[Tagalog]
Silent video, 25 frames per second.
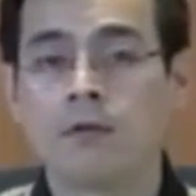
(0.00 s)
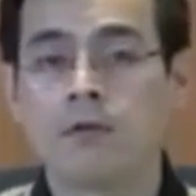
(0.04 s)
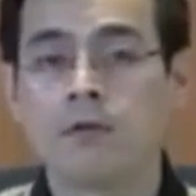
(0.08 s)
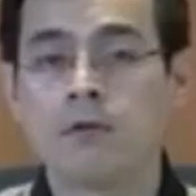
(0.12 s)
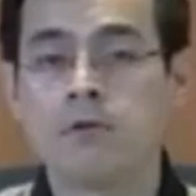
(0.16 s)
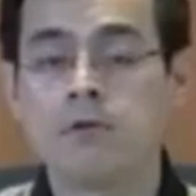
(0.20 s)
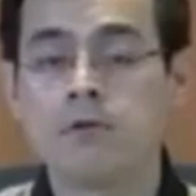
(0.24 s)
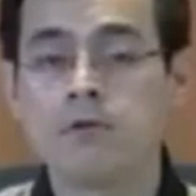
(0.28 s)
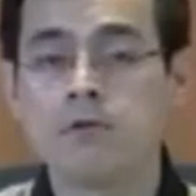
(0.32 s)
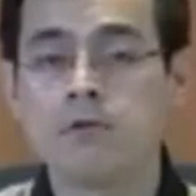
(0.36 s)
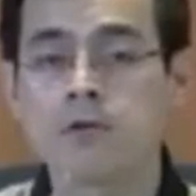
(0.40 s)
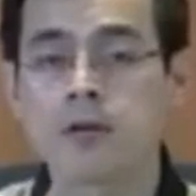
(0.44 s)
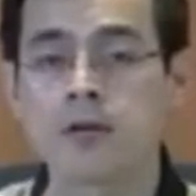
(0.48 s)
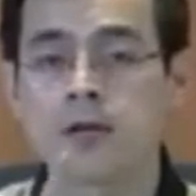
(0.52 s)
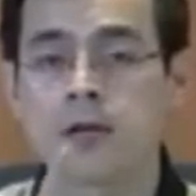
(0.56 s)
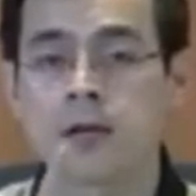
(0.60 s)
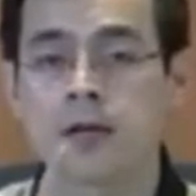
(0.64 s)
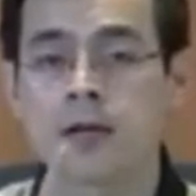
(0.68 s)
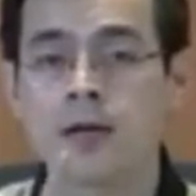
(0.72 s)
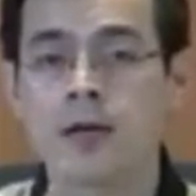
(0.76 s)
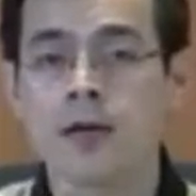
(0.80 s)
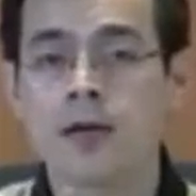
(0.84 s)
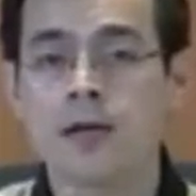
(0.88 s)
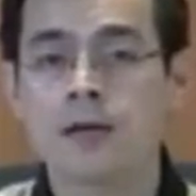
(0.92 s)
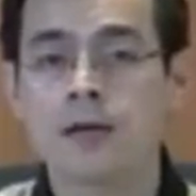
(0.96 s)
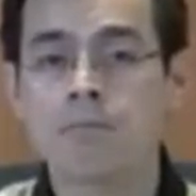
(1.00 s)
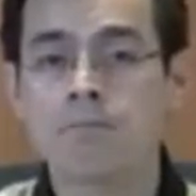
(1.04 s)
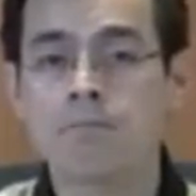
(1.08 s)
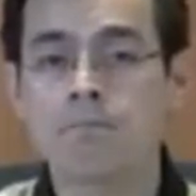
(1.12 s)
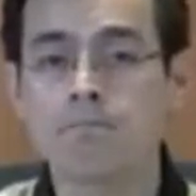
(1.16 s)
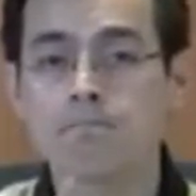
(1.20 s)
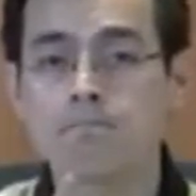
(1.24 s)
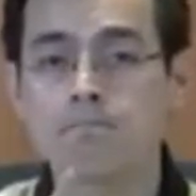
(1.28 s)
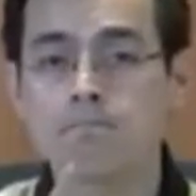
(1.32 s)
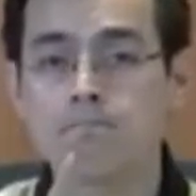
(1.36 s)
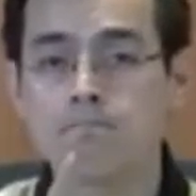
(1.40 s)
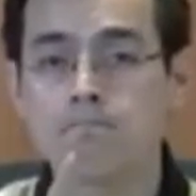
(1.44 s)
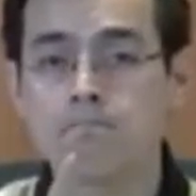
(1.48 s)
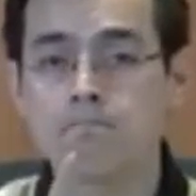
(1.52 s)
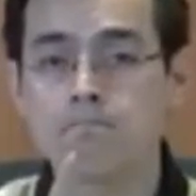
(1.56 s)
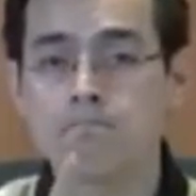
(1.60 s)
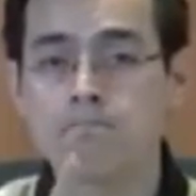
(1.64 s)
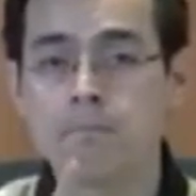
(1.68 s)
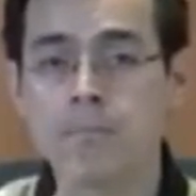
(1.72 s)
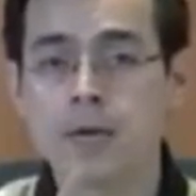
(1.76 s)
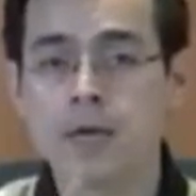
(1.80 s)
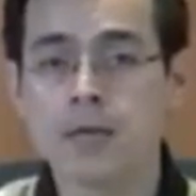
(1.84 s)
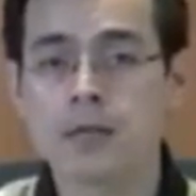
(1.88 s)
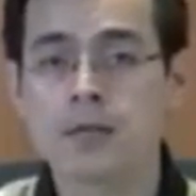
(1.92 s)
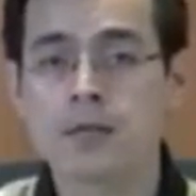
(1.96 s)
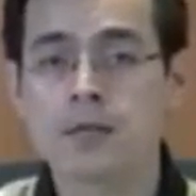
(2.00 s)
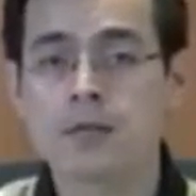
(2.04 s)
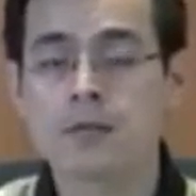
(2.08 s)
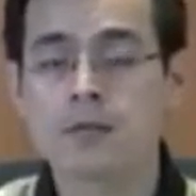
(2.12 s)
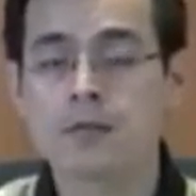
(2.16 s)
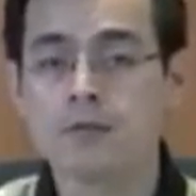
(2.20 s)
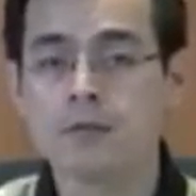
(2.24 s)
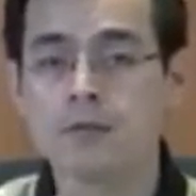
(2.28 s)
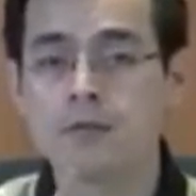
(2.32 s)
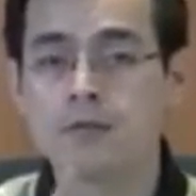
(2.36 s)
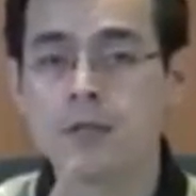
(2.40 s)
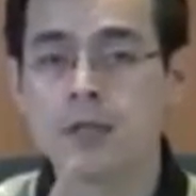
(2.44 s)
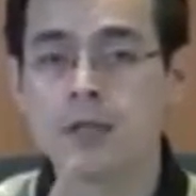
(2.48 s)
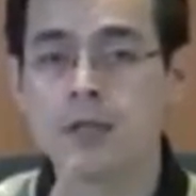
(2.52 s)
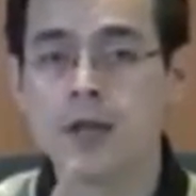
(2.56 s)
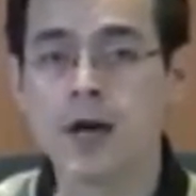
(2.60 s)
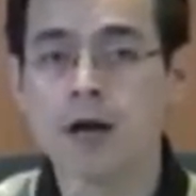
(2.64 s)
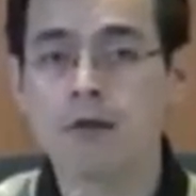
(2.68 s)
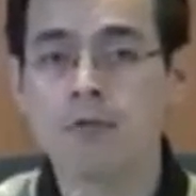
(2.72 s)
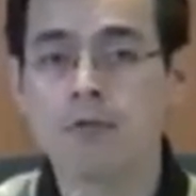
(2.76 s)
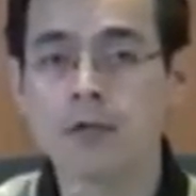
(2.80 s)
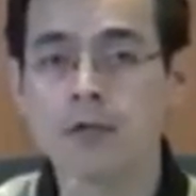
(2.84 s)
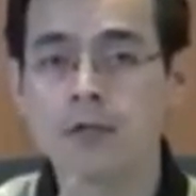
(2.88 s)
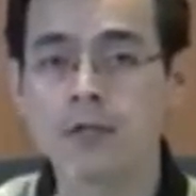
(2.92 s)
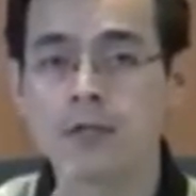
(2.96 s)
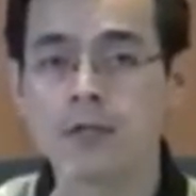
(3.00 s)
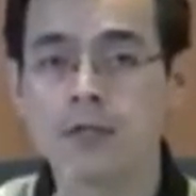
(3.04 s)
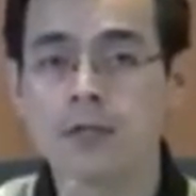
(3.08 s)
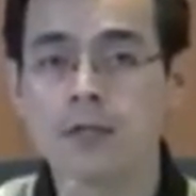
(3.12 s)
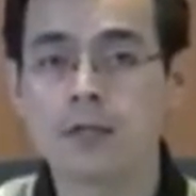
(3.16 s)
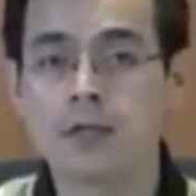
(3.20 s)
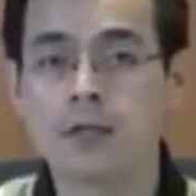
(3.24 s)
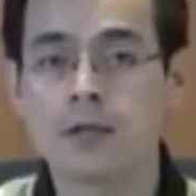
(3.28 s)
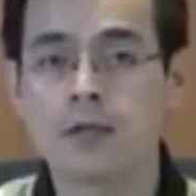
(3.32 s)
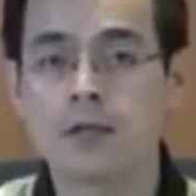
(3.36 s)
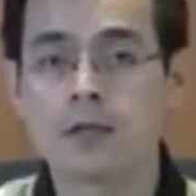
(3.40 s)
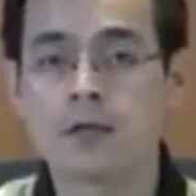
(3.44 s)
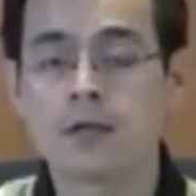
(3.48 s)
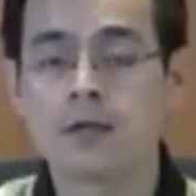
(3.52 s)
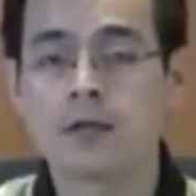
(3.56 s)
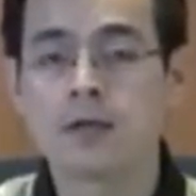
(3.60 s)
you cannot mess with our city.